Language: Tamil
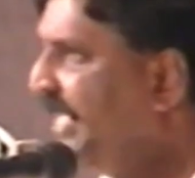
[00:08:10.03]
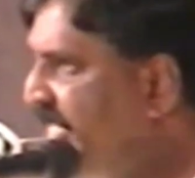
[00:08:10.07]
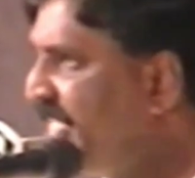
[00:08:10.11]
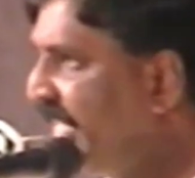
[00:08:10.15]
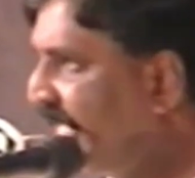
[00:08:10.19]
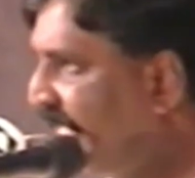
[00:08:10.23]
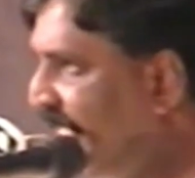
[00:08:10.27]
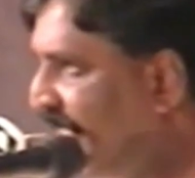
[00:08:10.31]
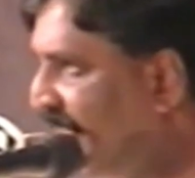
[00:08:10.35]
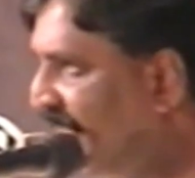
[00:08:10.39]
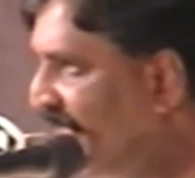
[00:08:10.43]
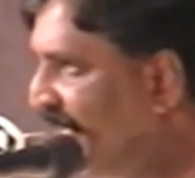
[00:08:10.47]

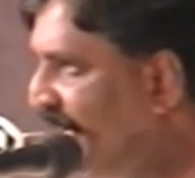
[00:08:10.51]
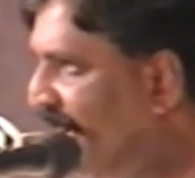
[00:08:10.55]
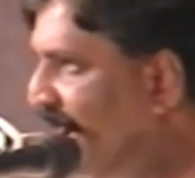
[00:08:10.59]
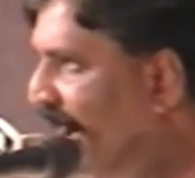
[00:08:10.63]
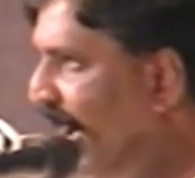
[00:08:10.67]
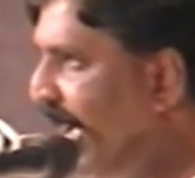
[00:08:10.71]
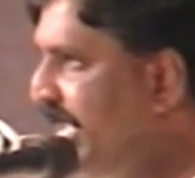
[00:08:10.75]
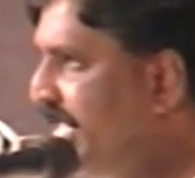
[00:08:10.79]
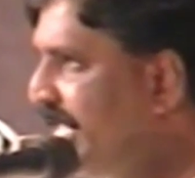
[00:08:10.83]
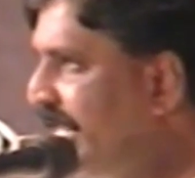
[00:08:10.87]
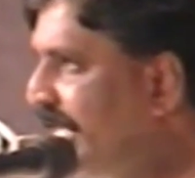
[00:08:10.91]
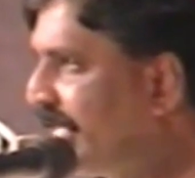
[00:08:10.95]
இளைஞர்கள்
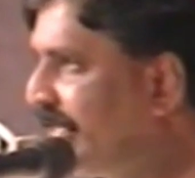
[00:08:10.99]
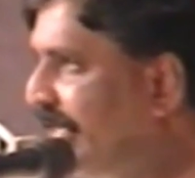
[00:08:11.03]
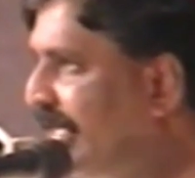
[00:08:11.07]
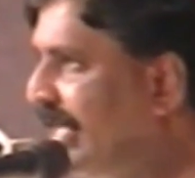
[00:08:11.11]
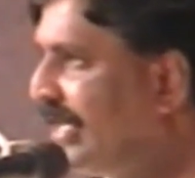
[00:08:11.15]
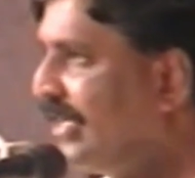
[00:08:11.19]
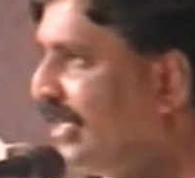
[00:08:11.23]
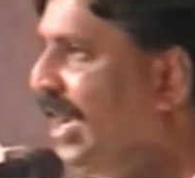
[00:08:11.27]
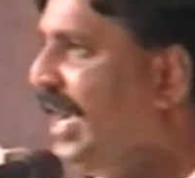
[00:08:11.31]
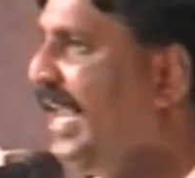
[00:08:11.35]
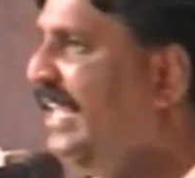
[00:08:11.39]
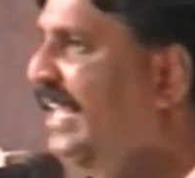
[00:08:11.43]

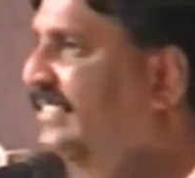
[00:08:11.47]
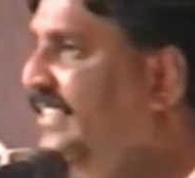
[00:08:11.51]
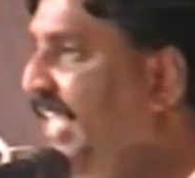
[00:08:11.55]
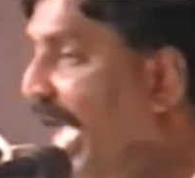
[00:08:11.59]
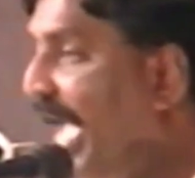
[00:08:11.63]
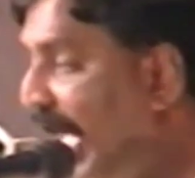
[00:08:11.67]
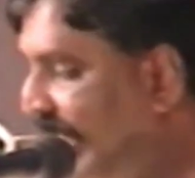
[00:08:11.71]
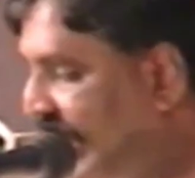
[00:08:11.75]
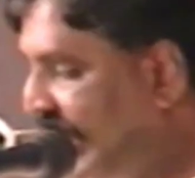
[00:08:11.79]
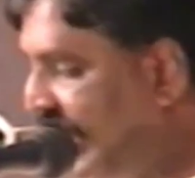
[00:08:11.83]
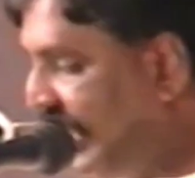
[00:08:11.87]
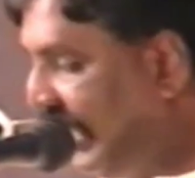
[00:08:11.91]
ஆயிரக்கணக்கான
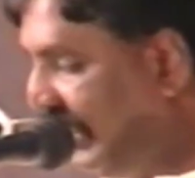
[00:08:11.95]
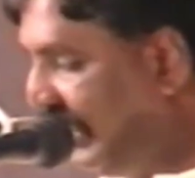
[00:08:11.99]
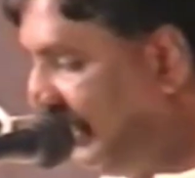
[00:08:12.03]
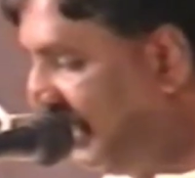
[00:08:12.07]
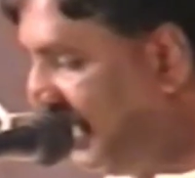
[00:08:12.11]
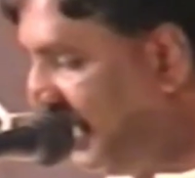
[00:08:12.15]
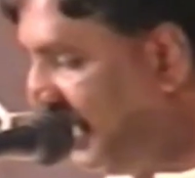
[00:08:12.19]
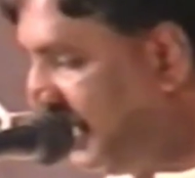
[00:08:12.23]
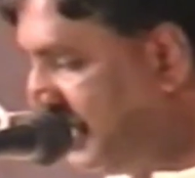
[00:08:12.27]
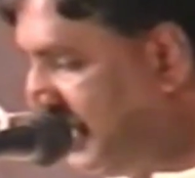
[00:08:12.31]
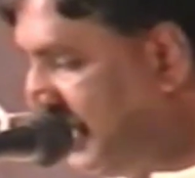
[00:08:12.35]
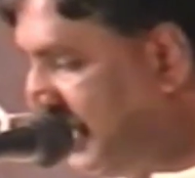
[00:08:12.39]
தியாகிகள்
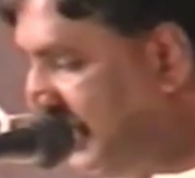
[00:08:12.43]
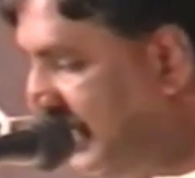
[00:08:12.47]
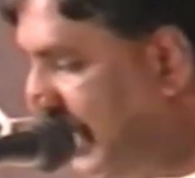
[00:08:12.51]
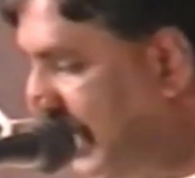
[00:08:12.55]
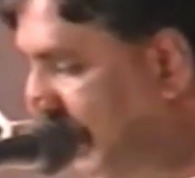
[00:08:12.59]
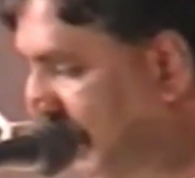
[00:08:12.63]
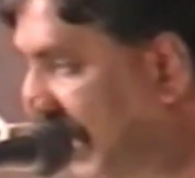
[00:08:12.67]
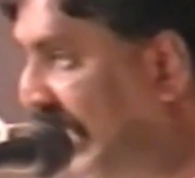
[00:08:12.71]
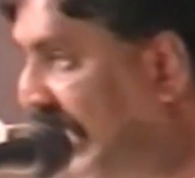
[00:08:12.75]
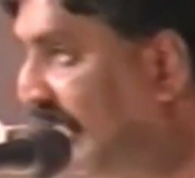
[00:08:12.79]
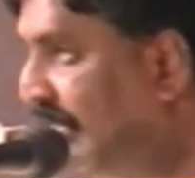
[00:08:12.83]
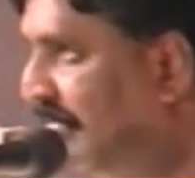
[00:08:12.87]

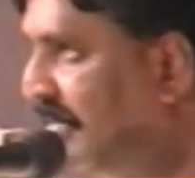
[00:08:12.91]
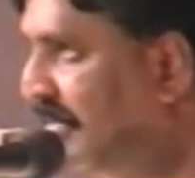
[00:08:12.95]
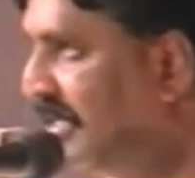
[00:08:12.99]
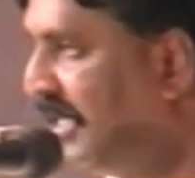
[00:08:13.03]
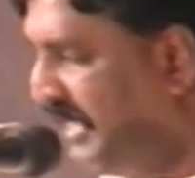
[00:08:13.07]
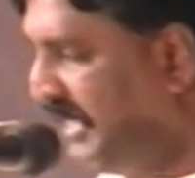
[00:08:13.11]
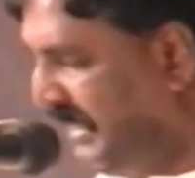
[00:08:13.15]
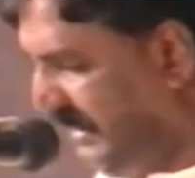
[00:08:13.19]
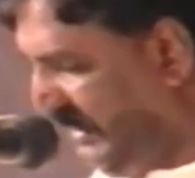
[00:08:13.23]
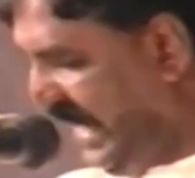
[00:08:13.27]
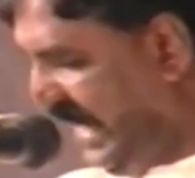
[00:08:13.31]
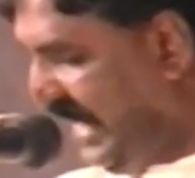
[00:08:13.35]
இந்த மண்
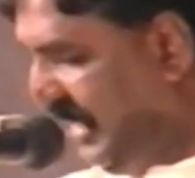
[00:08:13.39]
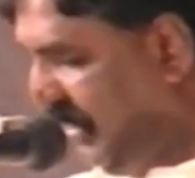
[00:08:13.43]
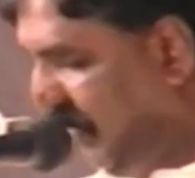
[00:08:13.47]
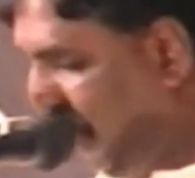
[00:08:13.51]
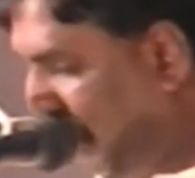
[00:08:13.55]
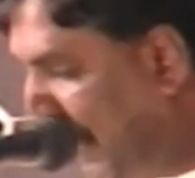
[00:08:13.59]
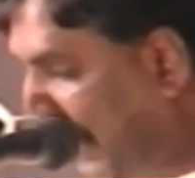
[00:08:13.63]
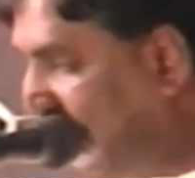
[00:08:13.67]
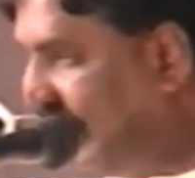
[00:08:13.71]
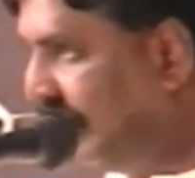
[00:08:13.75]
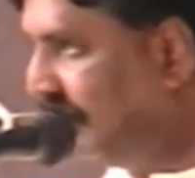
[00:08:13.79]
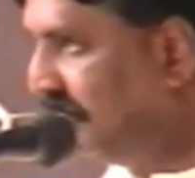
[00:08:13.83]
என்
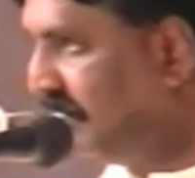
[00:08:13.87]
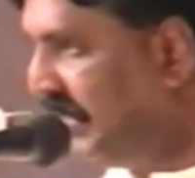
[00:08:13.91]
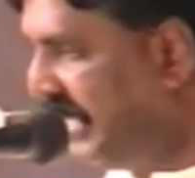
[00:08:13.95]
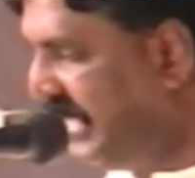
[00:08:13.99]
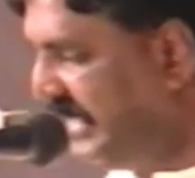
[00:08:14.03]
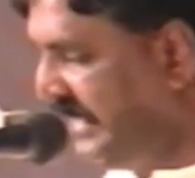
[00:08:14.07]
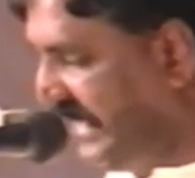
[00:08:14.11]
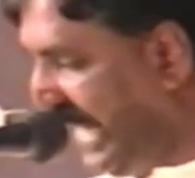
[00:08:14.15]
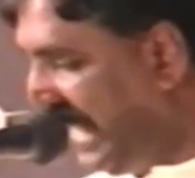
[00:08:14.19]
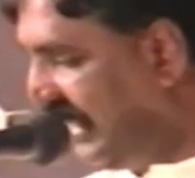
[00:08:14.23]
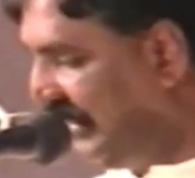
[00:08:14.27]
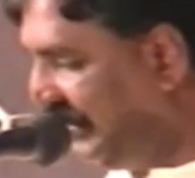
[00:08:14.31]
மண்
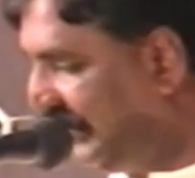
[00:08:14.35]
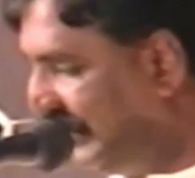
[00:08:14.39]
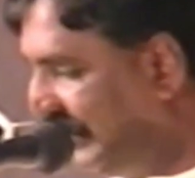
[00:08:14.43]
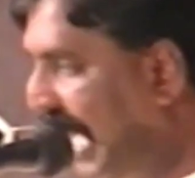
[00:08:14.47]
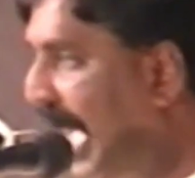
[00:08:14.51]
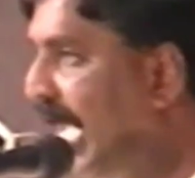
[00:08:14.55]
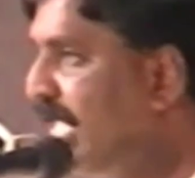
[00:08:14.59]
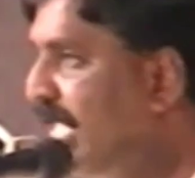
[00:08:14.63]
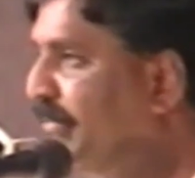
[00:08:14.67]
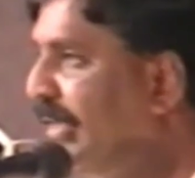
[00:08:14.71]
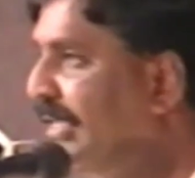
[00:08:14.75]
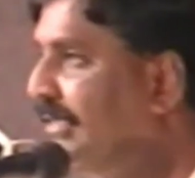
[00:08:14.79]
என்
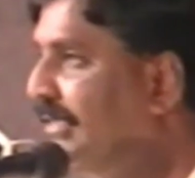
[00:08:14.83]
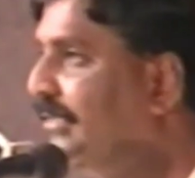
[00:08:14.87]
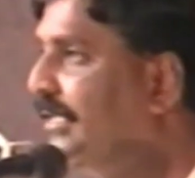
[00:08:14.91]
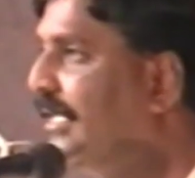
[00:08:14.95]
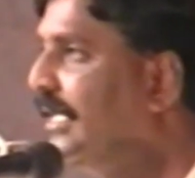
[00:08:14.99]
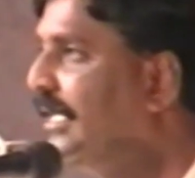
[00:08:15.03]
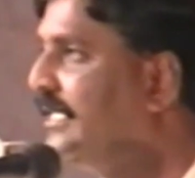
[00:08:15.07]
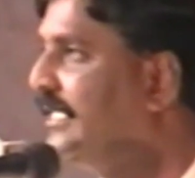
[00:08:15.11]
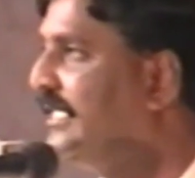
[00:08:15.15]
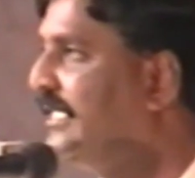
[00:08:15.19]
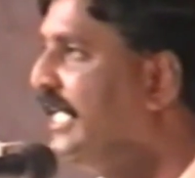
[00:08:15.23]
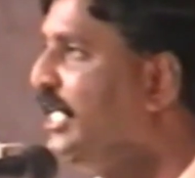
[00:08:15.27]
தாய் மண்
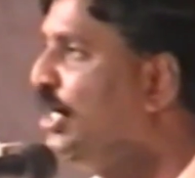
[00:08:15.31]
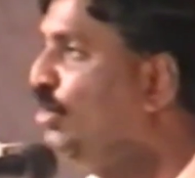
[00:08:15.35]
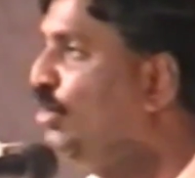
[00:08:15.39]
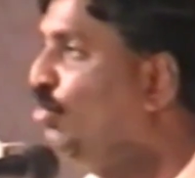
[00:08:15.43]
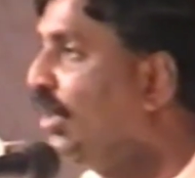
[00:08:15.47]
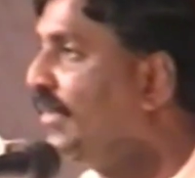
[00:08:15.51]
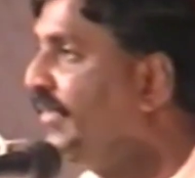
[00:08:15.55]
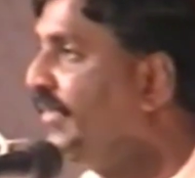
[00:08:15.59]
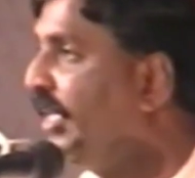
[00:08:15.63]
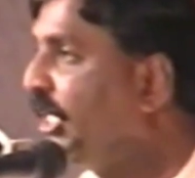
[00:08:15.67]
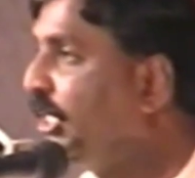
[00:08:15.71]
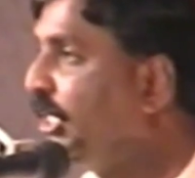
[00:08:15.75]
இது
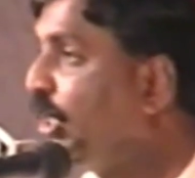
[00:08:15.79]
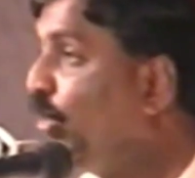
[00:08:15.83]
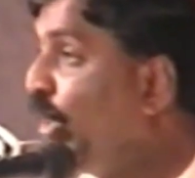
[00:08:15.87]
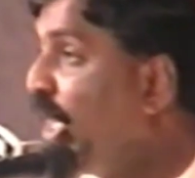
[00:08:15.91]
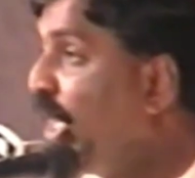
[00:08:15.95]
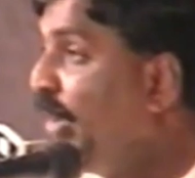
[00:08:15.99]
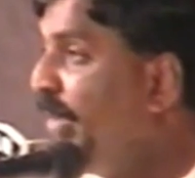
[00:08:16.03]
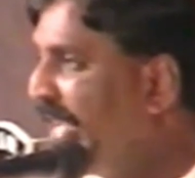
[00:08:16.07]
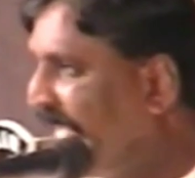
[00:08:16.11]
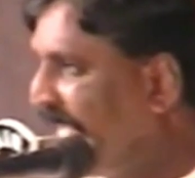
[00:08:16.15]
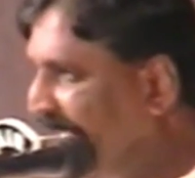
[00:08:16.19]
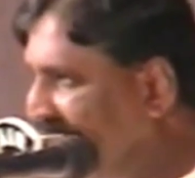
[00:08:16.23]
இன்னொருவனுக்கு
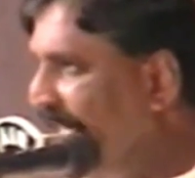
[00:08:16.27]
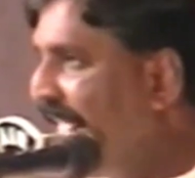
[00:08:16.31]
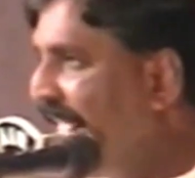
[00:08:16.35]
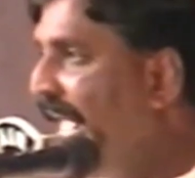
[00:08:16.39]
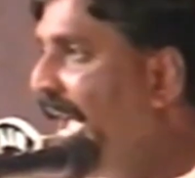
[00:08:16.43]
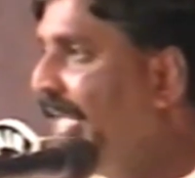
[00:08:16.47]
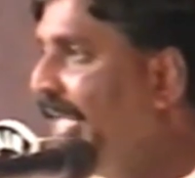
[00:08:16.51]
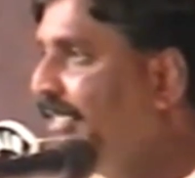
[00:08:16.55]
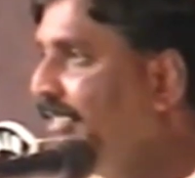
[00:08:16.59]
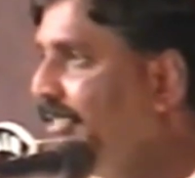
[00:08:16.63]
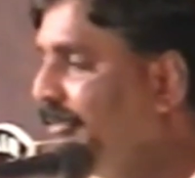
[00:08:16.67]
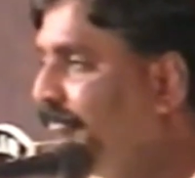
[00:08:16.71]
உரிமை
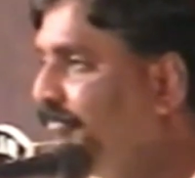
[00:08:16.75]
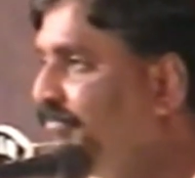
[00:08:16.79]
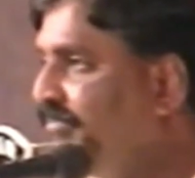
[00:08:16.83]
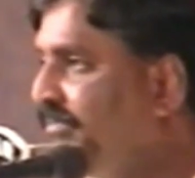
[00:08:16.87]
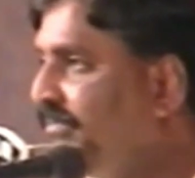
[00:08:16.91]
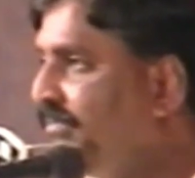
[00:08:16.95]
கிடையாது